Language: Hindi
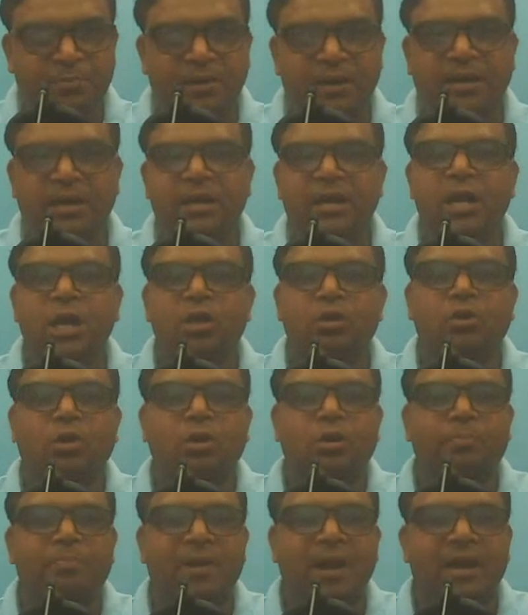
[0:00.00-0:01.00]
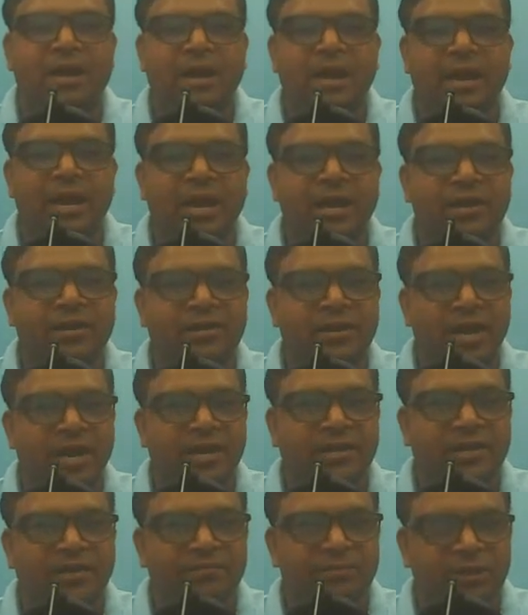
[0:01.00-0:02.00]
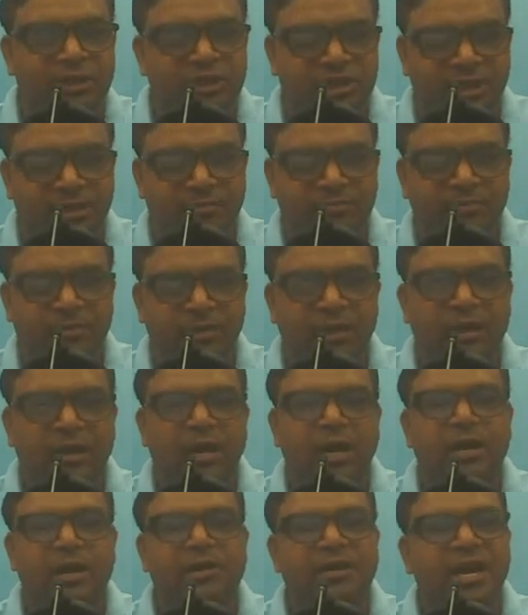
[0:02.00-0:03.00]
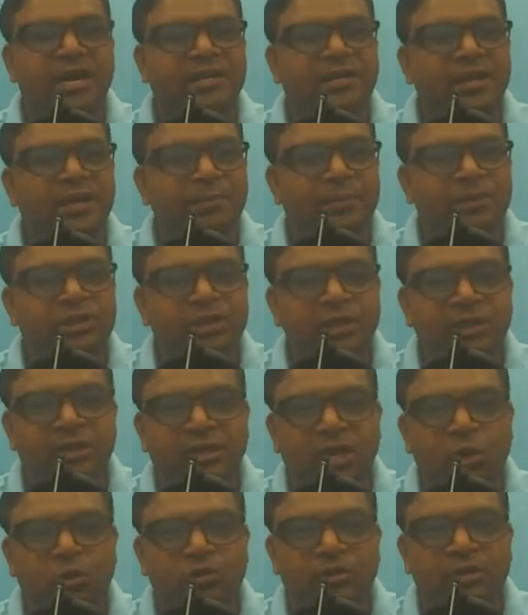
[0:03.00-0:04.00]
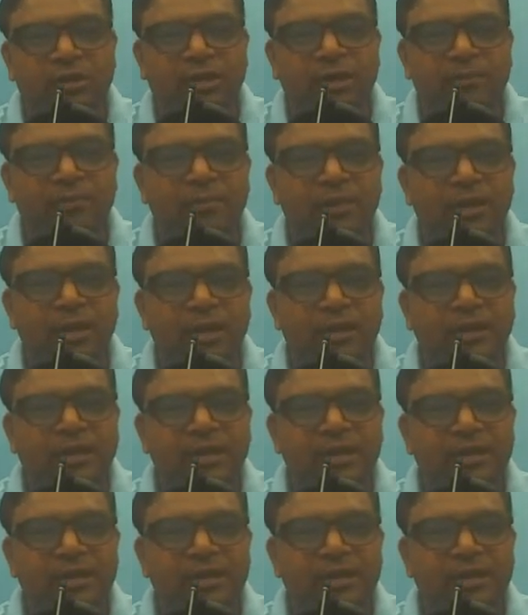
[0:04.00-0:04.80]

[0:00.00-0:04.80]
पर है तो पहला है रिएक्टिव मशीन रिएक्टिव मशीन क्या होती हैं कि